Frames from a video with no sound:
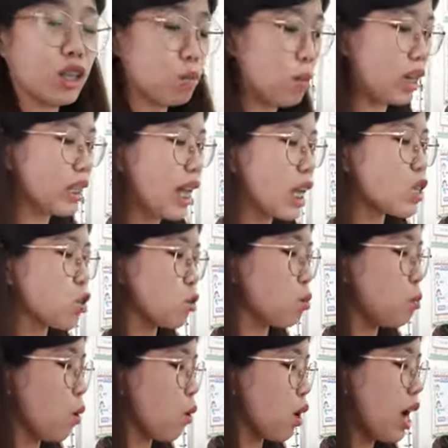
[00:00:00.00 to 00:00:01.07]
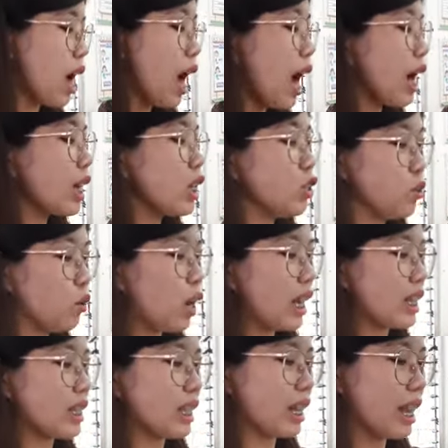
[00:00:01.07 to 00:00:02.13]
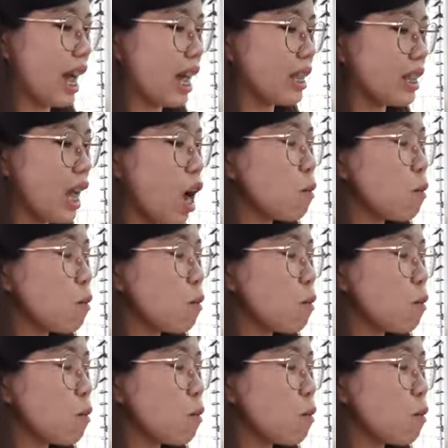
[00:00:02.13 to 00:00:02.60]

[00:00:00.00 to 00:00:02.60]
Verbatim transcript: namang nasubok ang inyong katatagan.